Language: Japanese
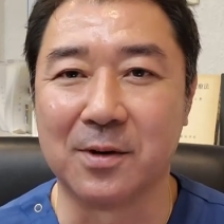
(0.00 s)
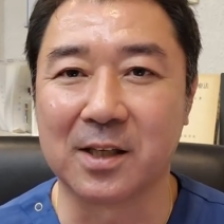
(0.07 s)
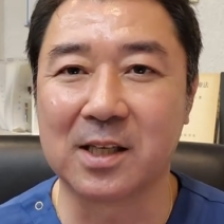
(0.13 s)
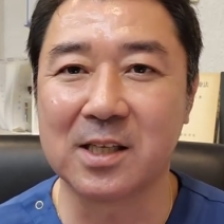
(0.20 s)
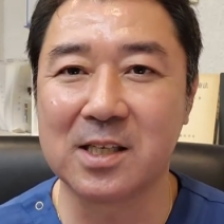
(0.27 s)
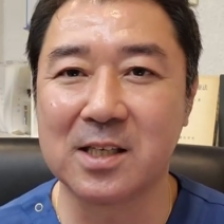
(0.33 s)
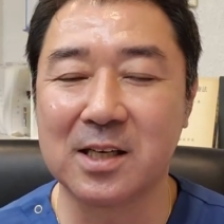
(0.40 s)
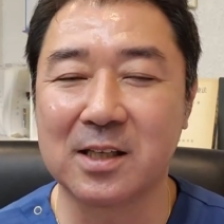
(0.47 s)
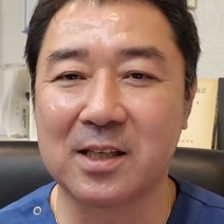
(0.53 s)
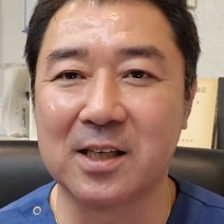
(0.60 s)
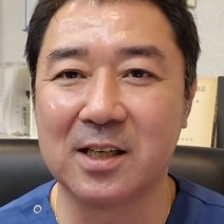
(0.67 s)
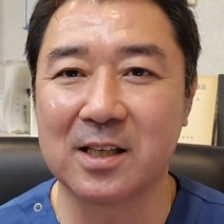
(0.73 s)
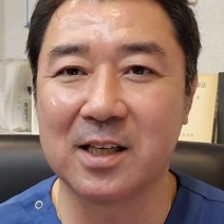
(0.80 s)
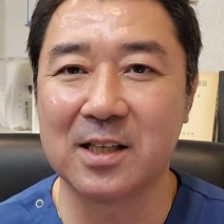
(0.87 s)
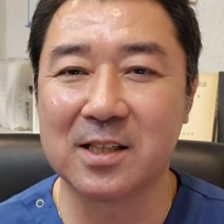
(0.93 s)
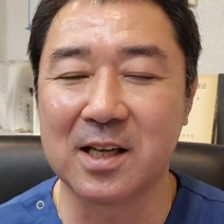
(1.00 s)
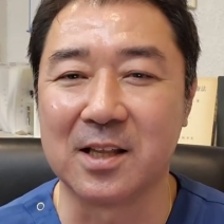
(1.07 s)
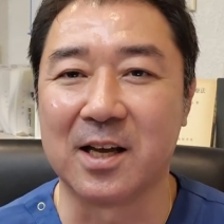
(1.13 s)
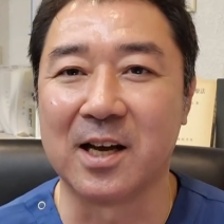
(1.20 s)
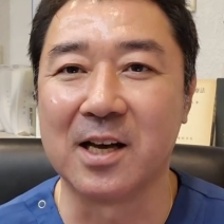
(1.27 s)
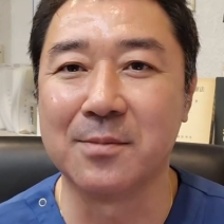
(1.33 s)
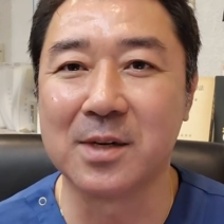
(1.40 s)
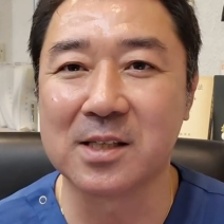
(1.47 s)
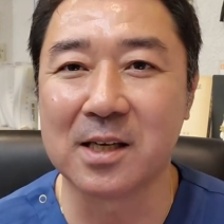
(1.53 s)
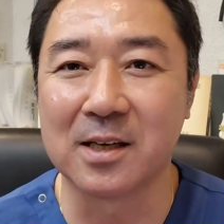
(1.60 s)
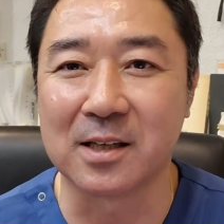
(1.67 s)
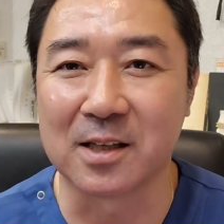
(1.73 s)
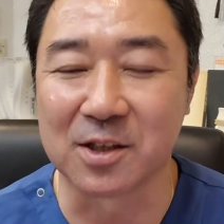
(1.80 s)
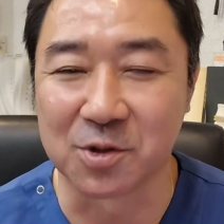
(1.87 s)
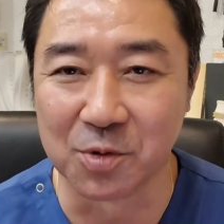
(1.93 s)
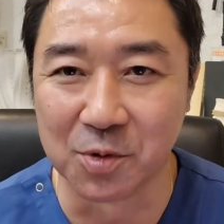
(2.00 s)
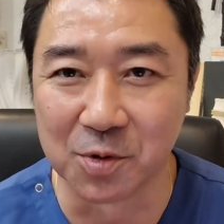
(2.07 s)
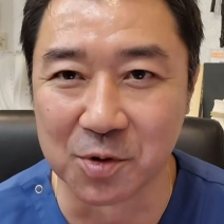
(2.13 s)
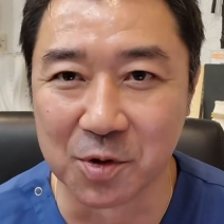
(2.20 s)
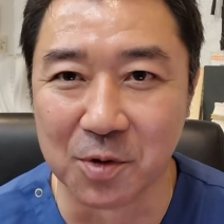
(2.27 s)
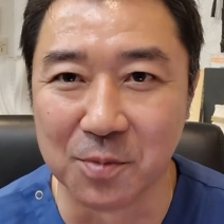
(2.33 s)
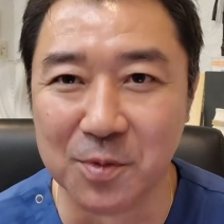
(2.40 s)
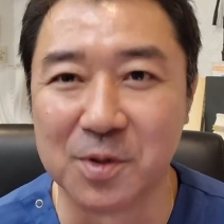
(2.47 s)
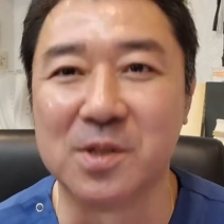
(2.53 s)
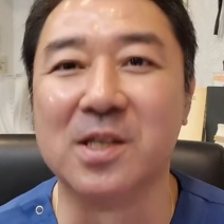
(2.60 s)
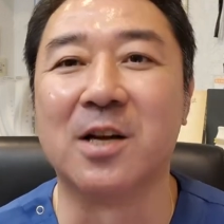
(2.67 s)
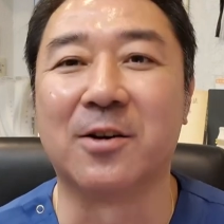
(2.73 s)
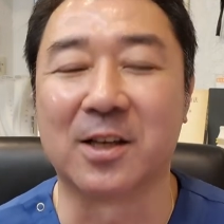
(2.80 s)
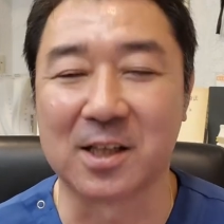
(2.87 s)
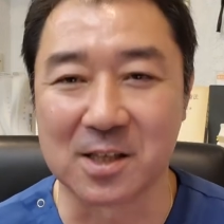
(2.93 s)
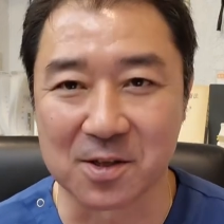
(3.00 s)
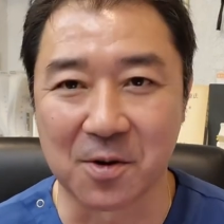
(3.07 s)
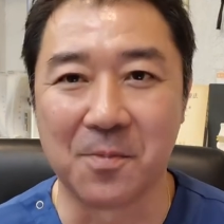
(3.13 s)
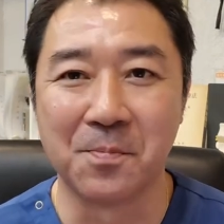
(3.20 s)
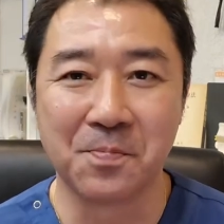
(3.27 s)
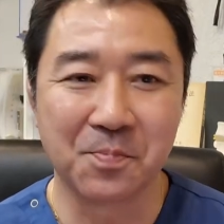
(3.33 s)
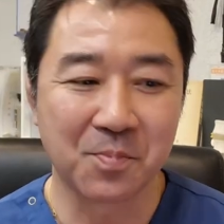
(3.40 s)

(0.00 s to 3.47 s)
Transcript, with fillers: 私が経験して悩まされた症状むっつなわけですよ。